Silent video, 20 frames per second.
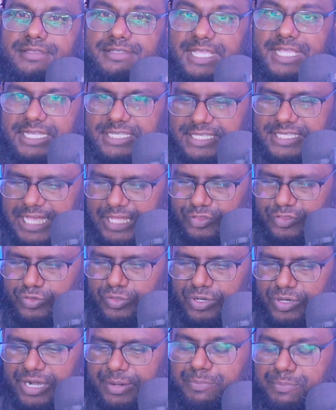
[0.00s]
যেই
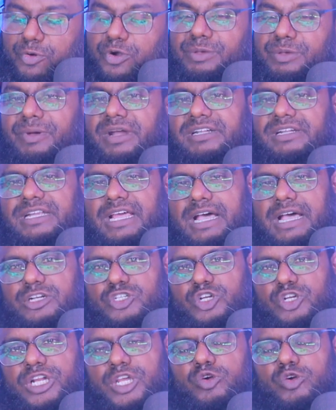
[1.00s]
ছাত্রের পরিবারটা
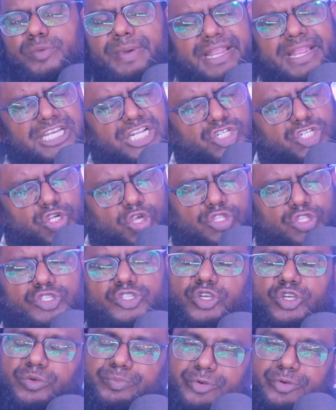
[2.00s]
আসলে খুব একটা
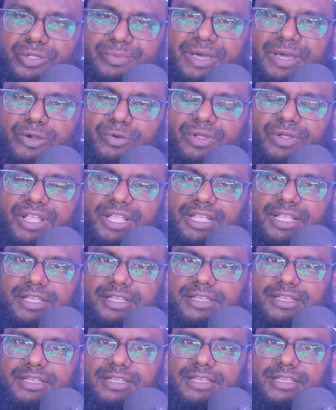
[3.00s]
সচ্ছল পরিবারও নয়
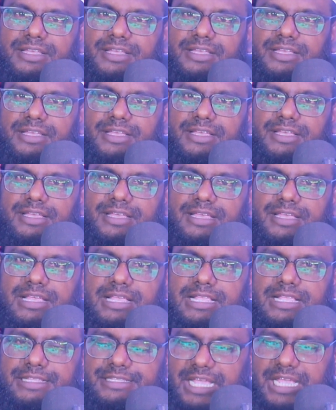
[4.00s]

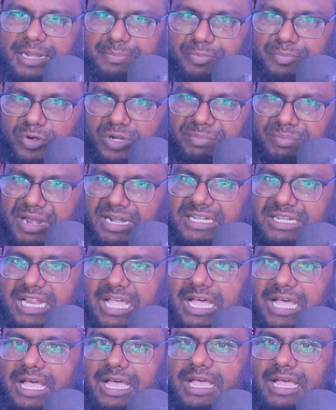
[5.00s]
যার
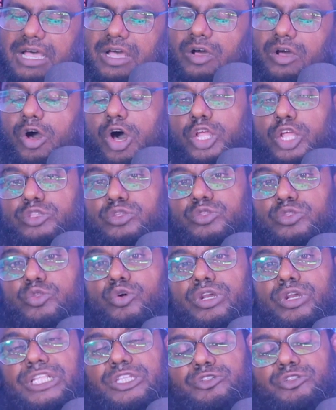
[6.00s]
পরিবারটা হত
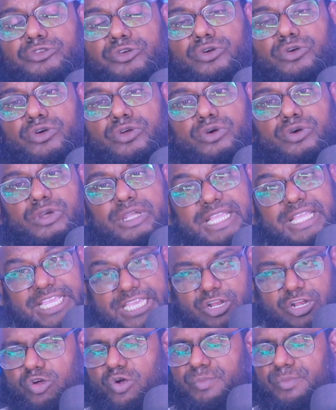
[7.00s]
দরিদ্র
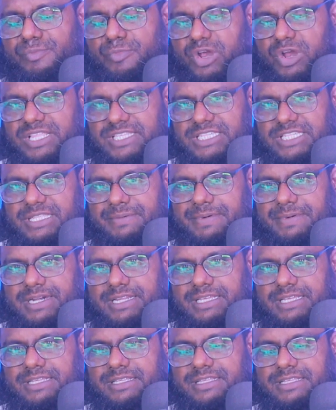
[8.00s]
এরকম বলা যেতে
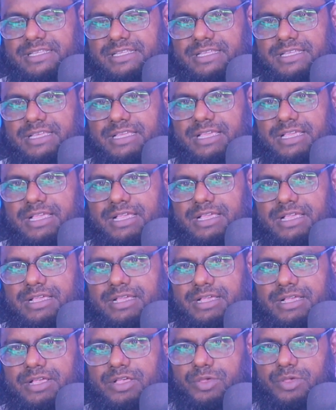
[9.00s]
পারে
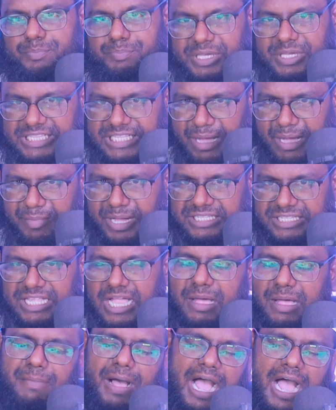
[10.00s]
পিতা
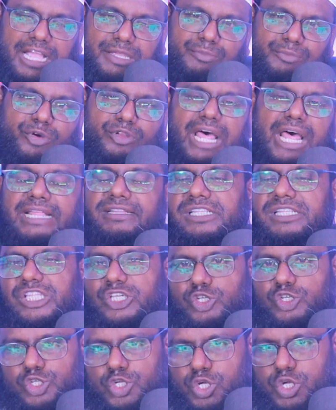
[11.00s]
মাতা ভাই বোন
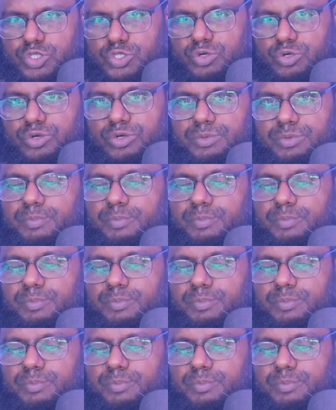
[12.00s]
আত্মীয় স্বজন